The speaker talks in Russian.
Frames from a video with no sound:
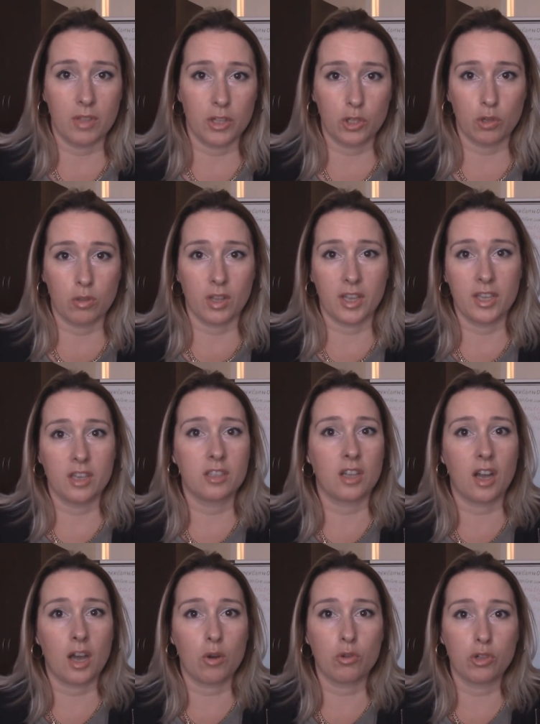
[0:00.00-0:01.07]
да еще на каких-то
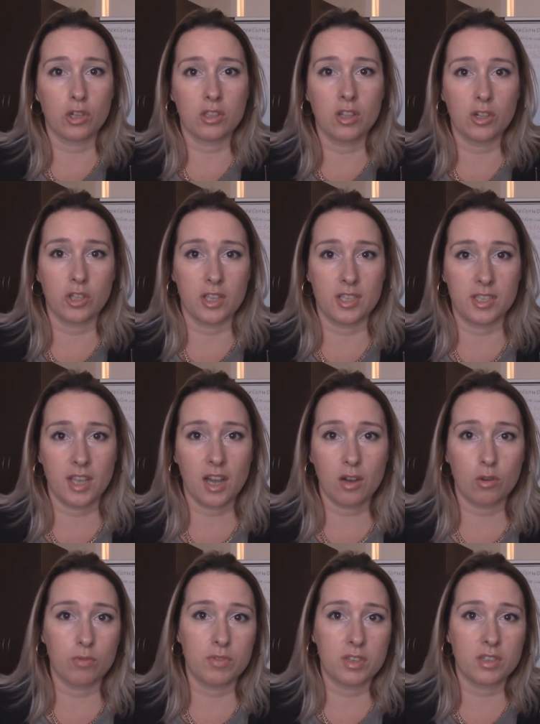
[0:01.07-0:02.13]
хороших
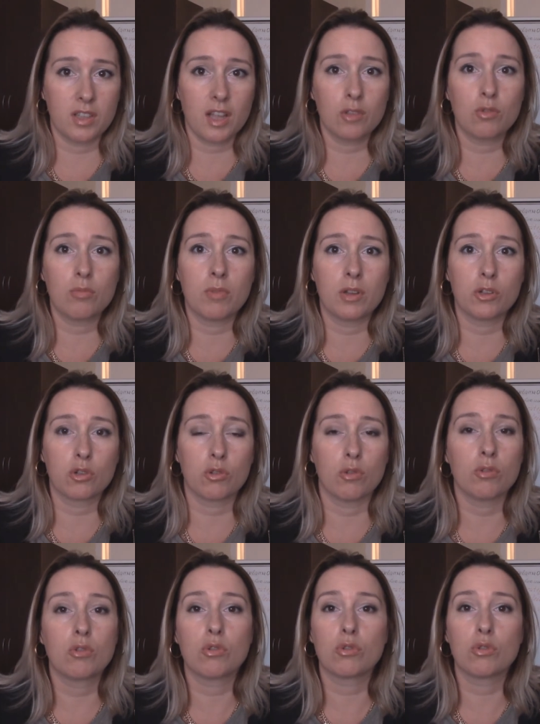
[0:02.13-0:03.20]
должностях, он всегда думает, что
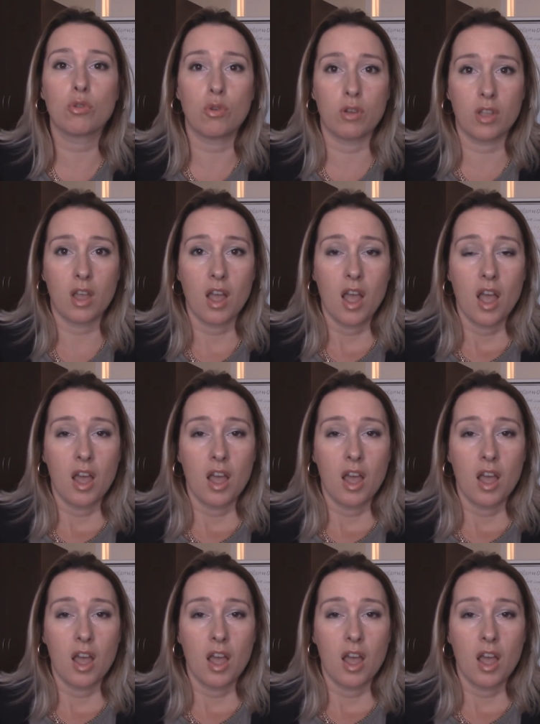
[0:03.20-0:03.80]
он крутой.